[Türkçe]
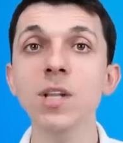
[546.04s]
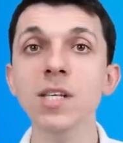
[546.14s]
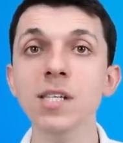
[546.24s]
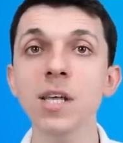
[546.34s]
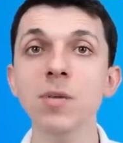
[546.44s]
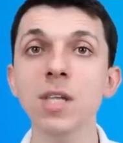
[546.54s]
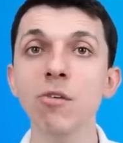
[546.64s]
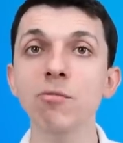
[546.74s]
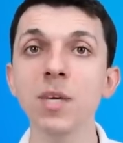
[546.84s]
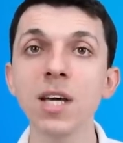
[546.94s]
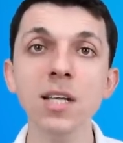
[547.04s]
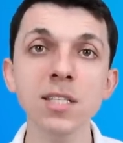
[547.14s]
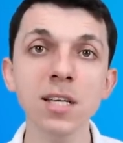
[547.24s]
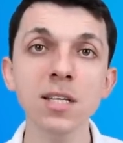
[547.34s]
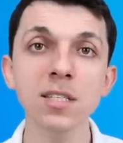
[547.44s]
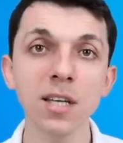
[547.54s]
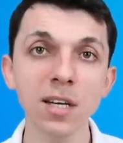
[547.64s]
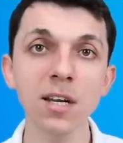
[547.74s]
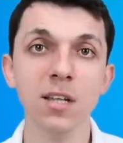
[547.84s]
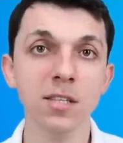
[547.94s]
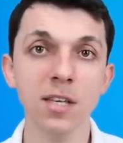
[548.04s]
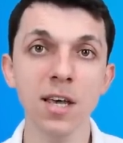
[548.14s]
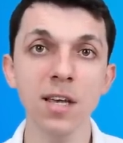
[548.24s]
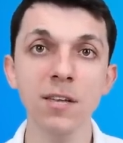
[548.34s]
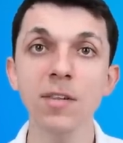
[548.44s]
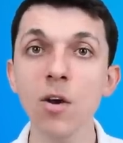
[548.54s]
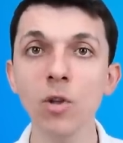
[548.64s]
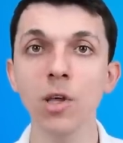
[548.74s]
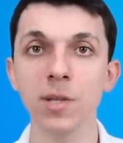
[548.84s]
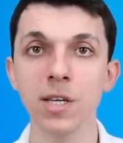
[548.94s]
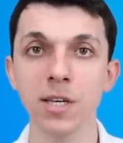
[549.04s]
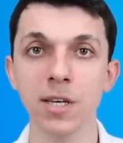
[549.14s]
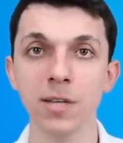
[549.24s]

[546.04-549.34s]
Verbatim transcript: böylesine bir dev birkaç sene zarar etse ne olabilir